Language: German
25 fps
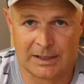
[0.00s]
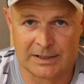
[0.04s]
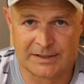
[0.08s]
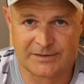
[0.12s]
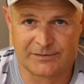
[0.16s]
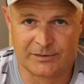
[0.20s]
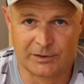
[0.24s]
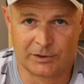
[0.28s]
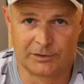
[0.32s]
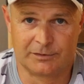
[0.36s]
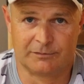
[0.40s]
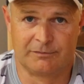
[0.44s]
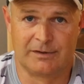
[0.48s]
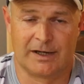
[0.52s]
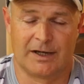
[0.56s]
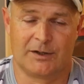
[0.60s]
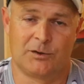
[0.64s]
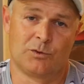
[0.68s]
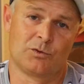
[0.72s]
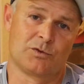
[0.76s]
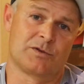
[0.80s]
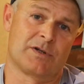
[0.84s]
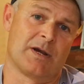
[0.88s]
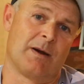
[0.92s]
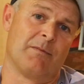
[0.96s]
Als vierten
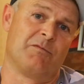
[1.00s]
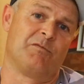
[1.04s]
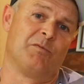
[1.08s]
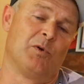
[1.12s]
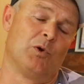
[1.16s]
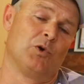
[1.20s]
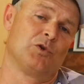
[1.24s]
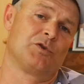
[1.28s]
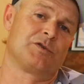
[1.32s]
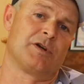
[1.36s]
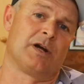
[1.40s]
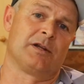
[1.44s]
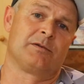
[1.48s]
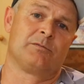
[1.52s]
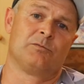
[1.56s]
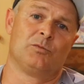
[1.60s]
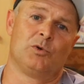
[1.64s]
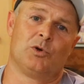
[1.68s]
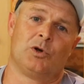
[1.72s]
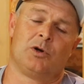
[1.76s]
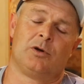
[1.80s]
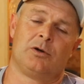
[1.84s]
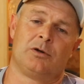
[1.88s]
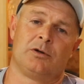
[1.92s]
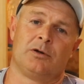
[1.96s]
Wertungskampf bei uns hatten
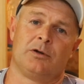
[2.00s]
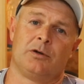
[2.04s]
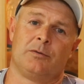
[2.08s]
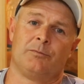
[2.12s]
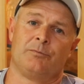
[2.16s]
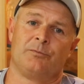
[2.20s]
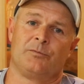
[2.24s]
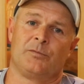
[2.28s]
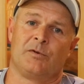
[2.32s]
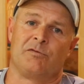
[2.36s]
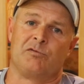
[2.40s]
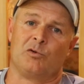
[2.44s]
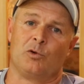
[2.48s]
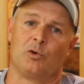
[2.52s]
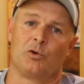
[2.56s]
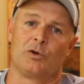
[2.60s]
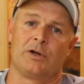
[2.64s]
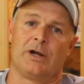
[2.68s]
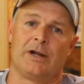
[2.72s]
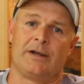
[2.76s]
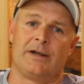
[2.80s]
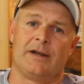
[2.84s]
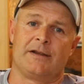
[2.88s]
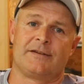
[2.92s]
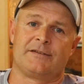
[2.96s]
wir ähm,
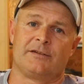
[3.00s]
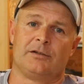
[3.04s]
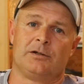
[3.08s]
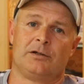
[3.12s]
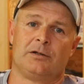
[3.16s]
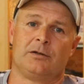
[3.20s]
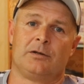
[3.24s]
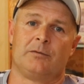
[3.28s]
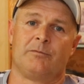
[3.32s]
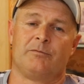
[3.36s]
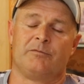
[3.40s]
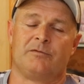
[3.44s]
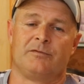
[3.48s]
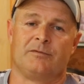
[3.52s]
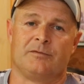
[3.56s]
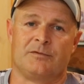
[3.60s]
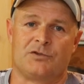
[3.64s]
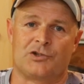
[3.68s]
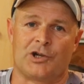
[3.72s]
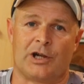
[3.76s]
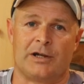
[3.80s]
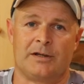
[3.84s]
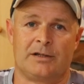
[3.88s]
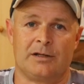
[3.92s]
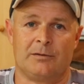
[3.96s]
Florian Hesse im
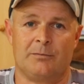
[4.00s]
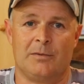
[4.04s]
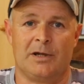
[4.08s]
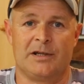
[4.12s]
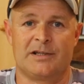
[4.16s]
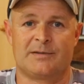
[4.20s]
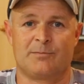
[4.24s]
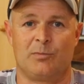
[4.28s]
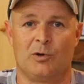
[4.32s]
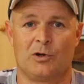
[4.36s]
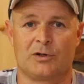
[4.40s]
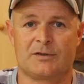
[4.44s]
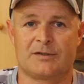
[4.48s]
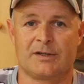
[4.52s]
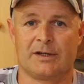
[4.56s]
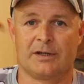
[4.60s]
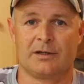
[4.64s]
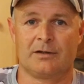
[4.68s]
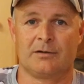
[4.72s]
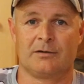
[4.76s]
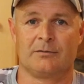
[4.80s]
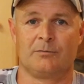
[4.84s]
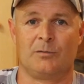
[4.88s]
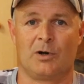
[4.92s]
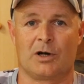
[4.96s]
Gentleman's
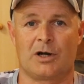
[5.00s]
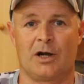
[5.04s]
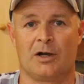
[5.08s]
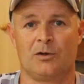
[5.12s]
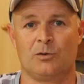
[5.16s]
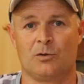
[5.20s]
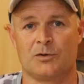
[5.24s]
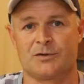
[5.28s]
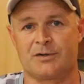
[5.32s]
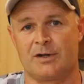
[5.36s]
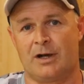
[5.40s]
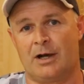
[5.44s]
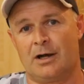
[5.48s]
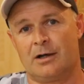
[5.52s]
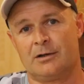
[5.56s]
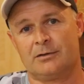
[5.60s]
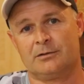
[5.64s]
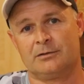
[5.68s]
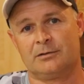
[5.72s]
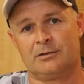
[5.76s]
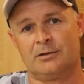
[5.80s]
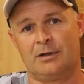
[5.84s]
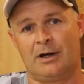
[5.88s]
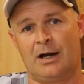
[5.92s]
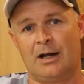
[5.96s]
Boxing. Man kann auch
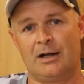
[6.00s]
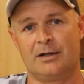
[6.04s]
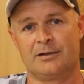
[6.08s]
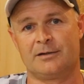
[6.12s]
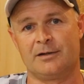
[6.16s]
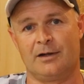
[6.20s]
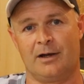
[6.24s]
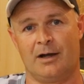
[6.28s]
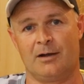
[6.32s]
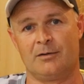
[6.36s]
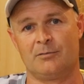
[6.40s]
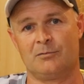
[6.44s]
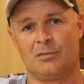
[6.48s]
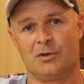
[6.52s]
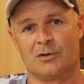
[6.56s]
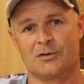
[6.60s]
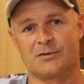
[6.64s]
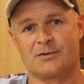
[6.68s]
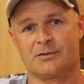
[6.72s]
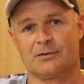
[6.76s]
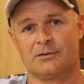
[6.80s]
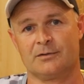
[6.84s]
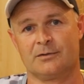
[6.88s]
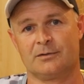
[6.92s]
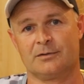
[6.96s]
sagen, alte
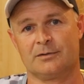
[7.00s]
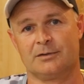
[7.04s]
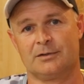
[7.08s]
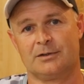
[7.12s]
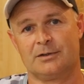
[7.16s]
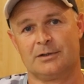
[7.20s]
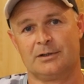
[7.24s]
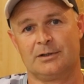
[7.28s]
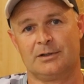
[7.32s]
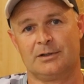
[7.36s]
Herrenboxen,